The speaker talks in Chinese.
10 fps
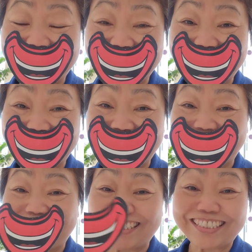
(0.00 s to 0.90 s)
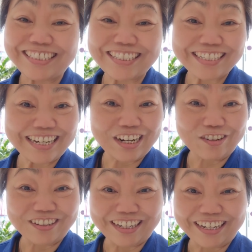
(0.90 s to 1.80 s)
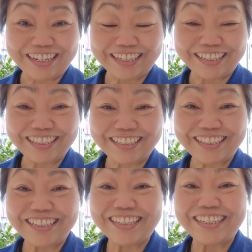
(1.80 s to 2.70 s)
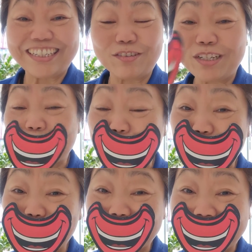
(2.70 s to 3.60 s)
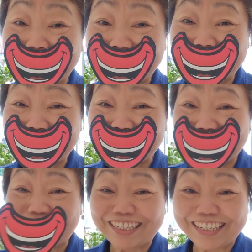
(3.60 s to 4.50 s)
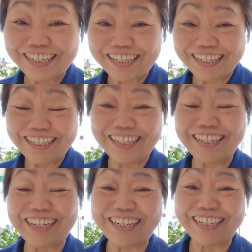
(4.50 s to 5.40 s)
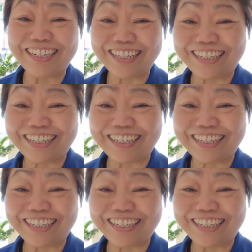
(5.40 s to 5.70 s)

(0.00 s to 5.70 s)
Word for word: 这个是笑脸。为什么我给你看笑脸哈，